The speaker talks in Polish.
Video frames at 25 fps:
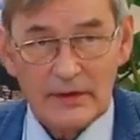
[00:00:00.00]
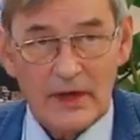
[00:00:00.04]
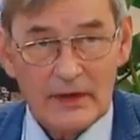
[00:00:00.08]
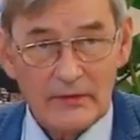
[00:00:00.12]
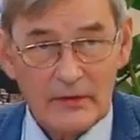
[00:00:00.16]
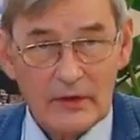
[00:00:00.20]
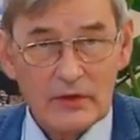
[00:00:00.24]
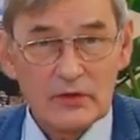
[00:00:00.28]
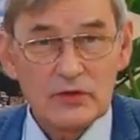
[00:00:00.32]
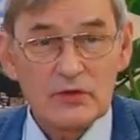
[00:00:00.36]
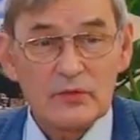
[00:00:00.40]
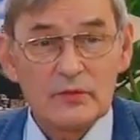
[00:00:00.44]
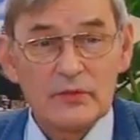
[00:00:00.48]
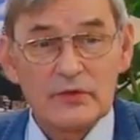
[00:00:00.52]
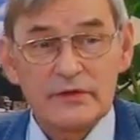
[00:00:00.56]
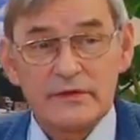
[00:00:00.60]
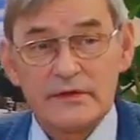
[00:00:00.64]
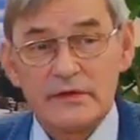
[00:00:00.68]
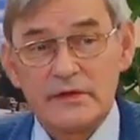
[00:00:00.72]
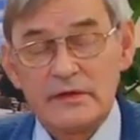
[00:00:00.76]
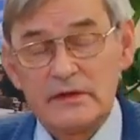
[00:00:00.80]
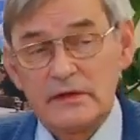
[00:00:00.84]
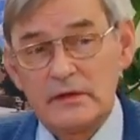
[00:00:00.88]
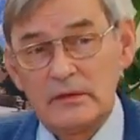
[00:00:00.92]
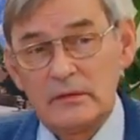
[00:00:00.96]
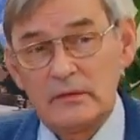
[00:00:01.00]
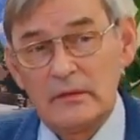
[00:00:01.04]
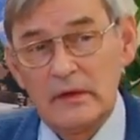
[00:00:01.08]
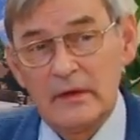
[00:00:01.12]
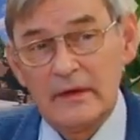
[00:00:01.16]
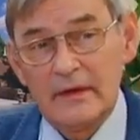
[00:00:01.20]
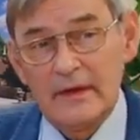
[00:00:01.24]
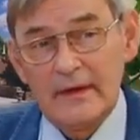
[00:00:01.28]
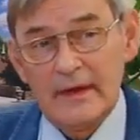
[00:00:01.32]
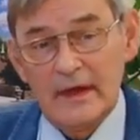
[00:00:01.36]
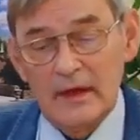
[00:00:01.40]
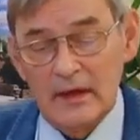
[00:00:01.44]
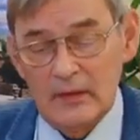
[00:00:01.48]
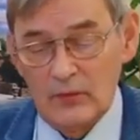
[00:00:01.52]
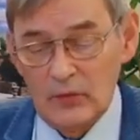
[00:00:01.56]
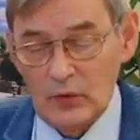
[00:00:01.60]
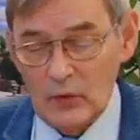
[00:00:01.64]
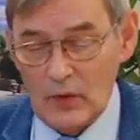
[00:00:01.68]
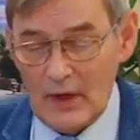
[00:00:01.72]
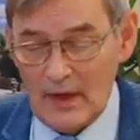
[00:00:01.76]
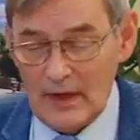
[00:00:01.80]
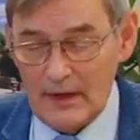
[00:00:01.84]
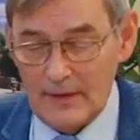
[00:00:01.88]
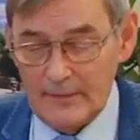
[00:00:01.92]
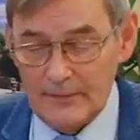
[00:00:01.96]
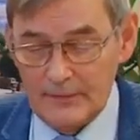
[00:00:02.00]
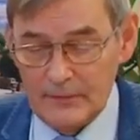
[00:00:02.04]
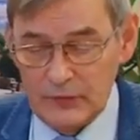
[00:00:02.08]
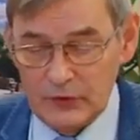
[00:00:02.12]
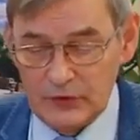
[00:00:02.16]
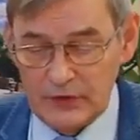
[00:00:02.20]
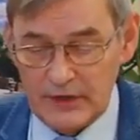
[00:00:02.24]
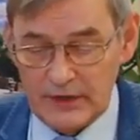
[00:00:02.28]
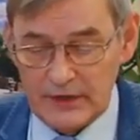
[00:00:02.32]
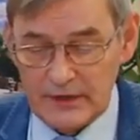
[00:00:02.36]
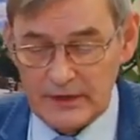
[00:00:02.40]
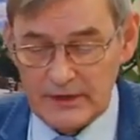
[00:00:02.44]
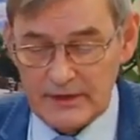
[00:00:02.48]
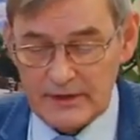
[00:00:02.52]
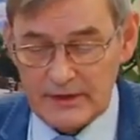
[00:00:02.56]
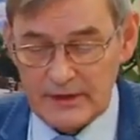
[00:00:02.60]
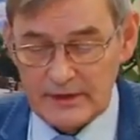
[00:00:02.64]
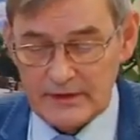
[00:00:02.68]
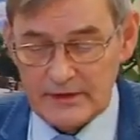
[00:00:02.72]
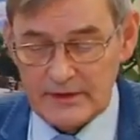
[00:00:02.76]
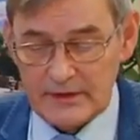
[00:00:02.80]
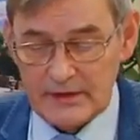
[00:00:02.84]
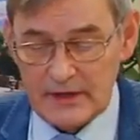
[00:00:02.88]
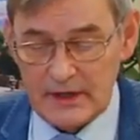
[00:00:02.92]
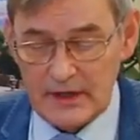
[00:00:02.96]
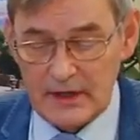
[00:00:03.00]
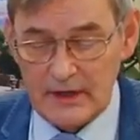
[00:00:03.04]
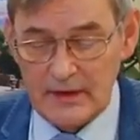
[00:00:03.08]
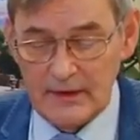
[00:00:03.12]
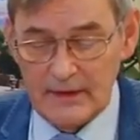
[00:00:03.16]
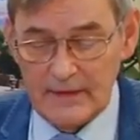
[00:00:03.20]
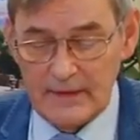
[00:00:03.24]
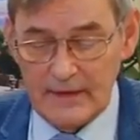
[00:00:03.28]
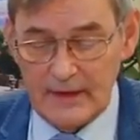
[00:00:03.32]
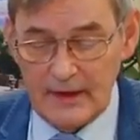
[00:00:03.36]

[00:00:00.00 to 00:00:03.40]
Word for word: Największą pozycją była modernizacja